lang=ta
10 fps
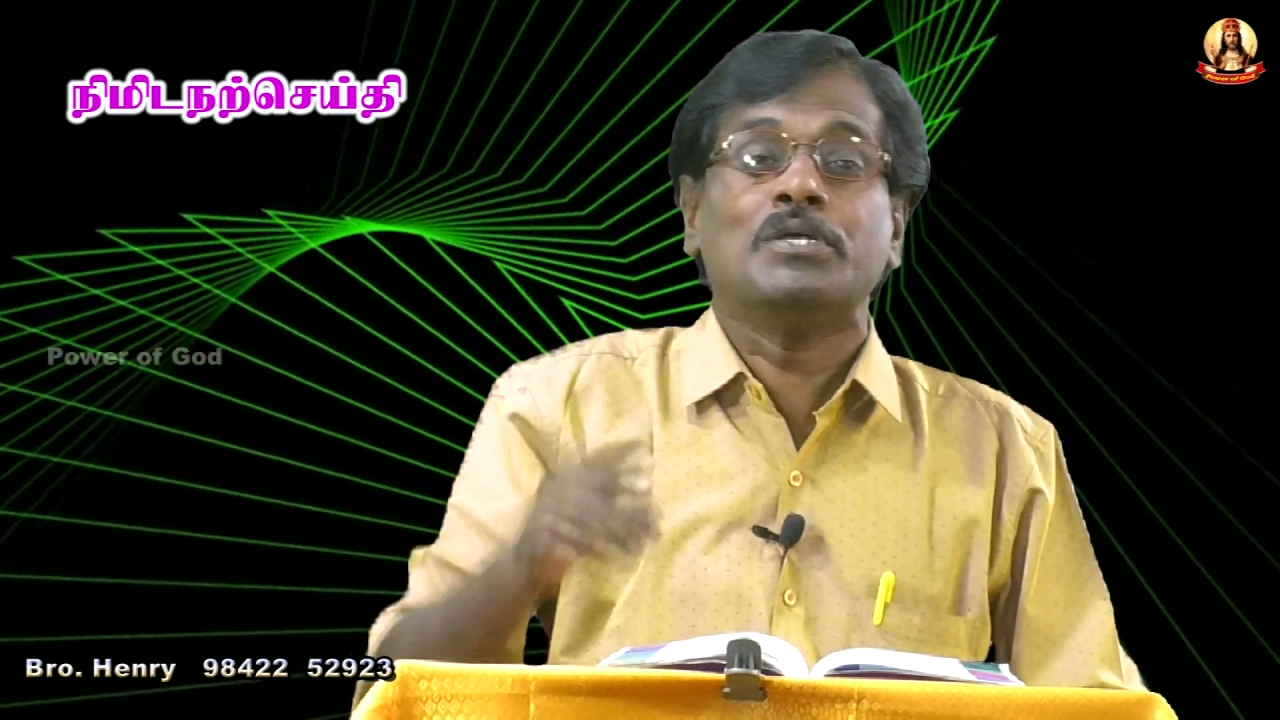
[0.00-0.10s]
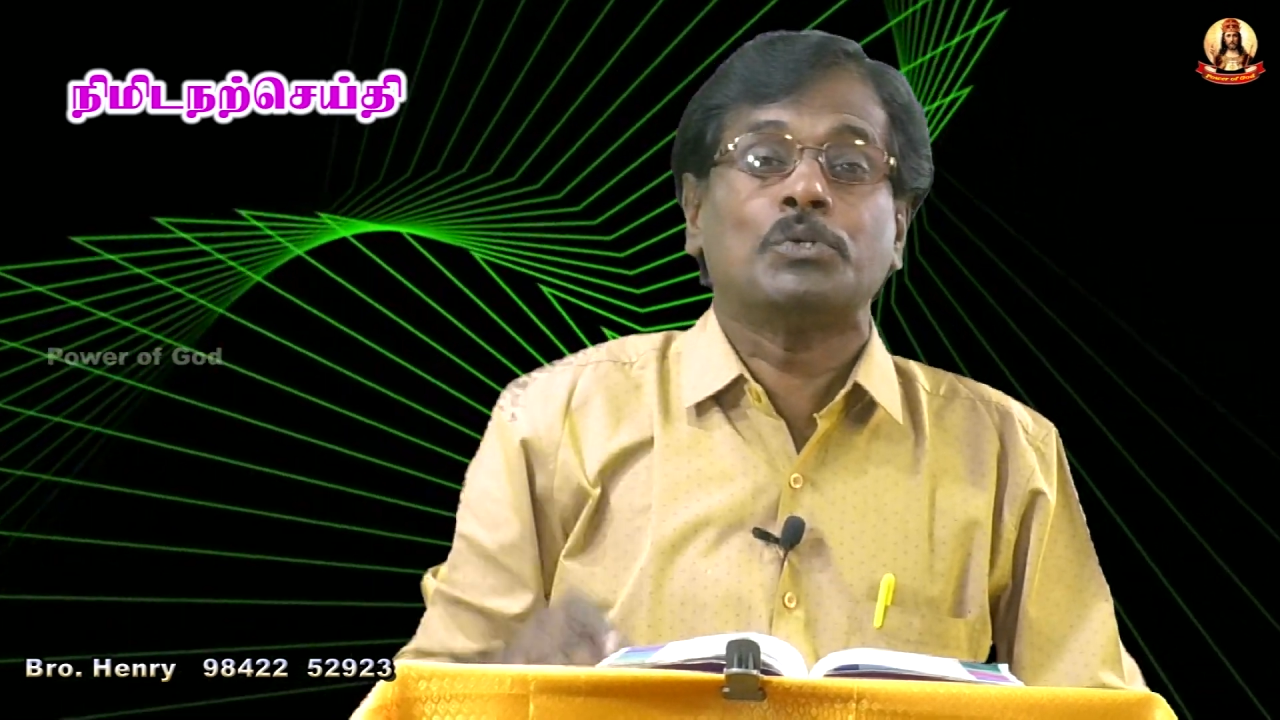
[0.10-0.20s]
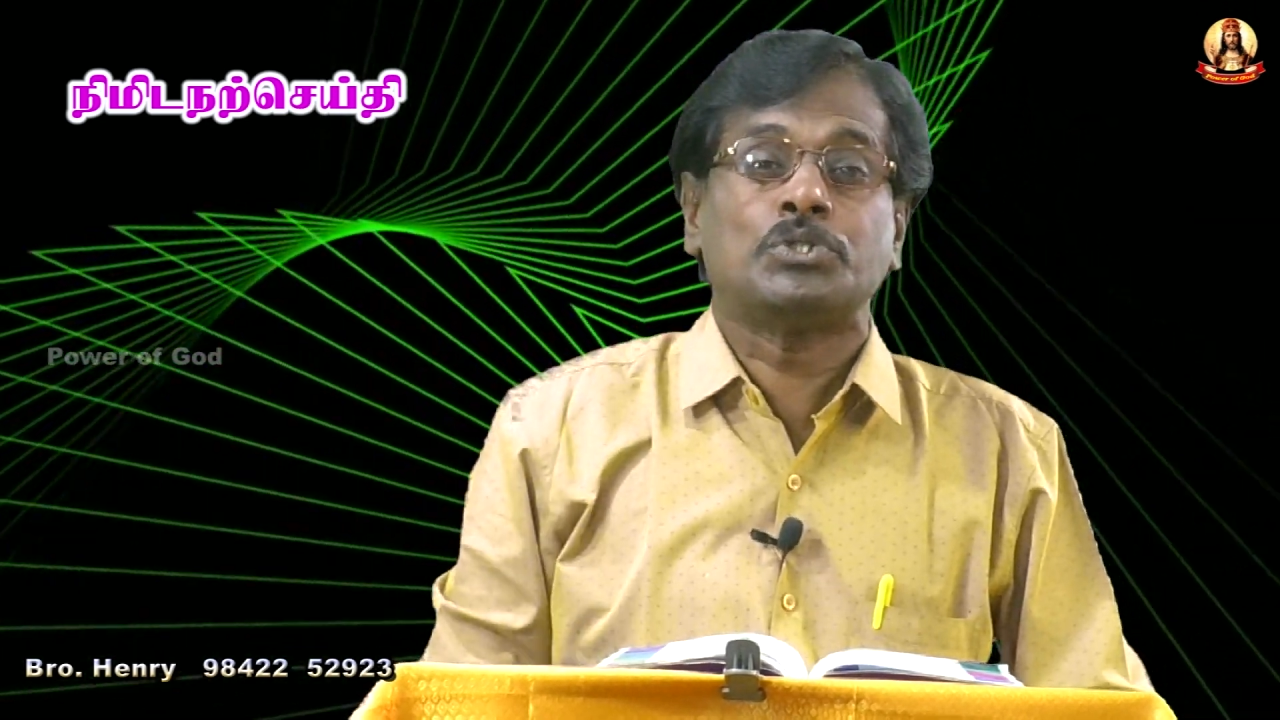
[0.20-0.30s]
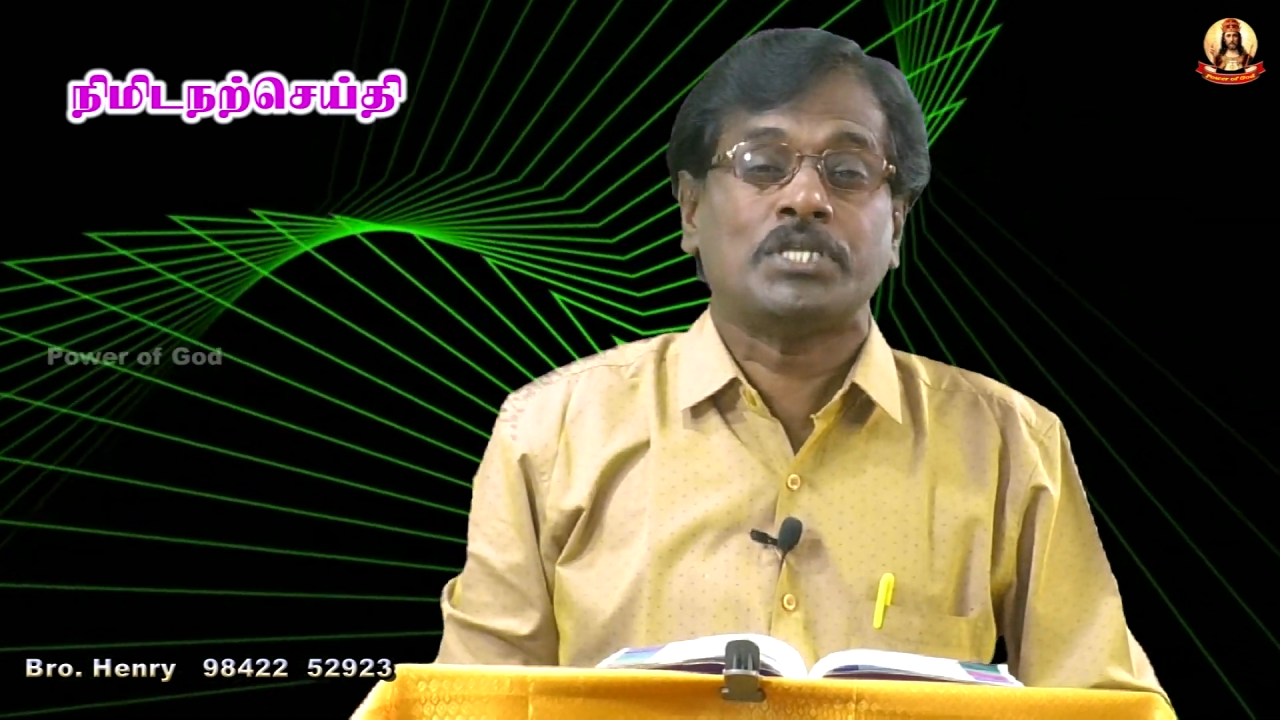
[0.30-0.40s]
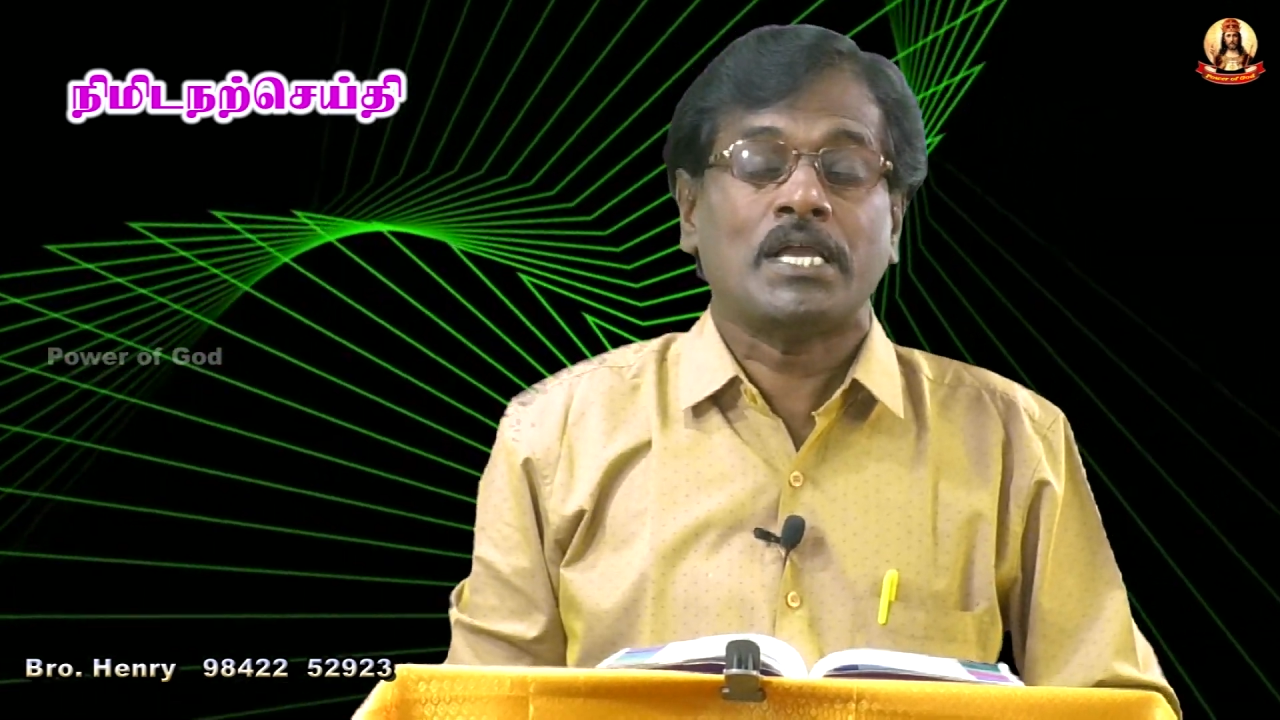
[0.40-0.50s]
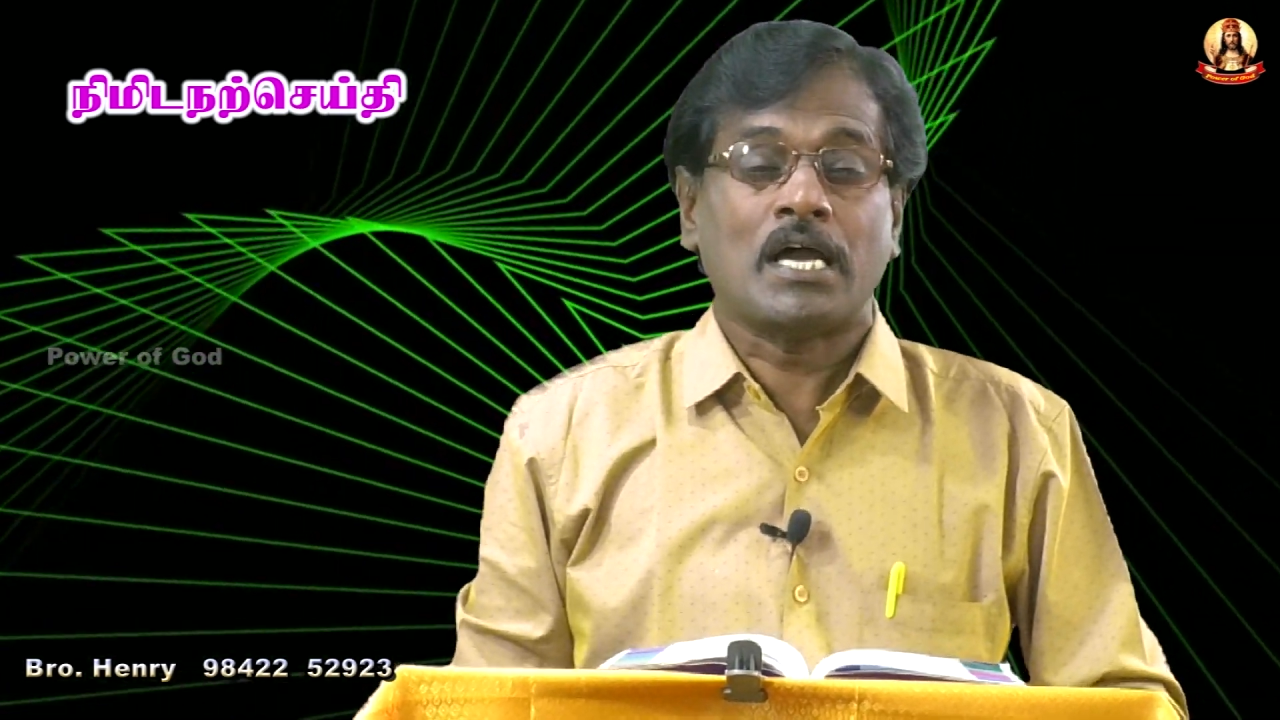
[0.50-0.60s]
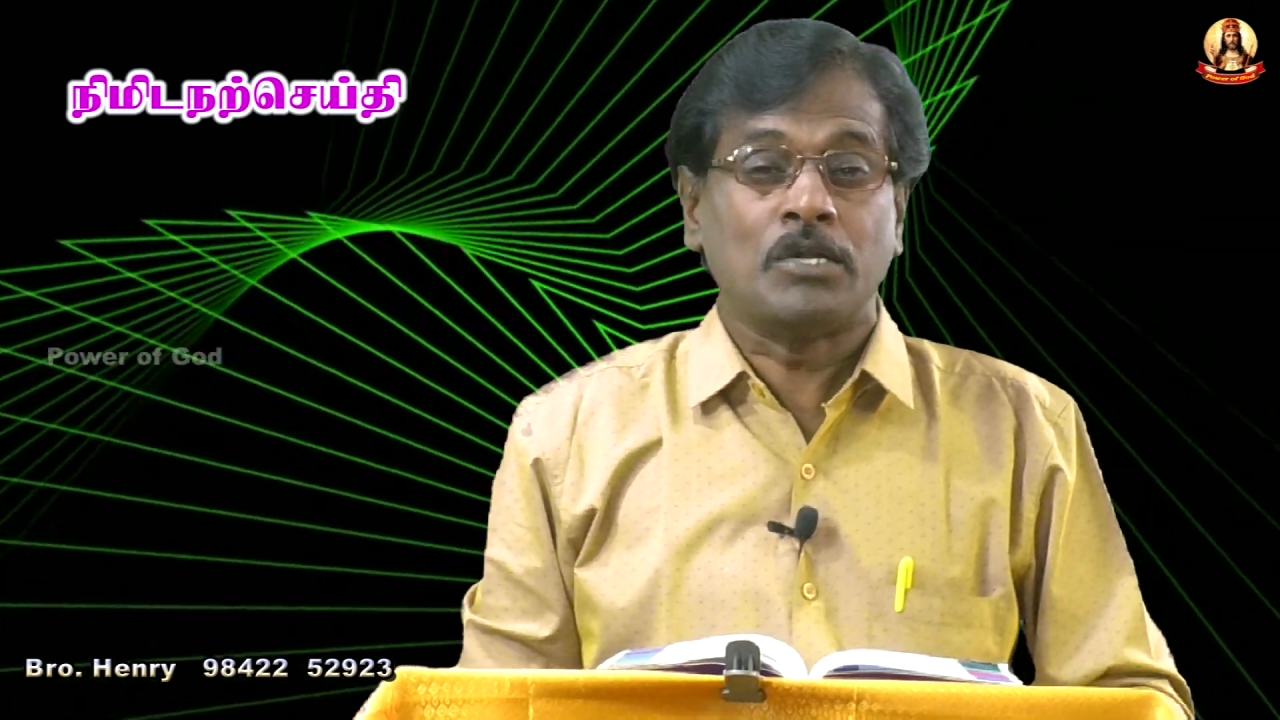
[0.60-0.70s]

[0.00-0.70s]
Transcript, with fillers: எந்த கோஷ்டை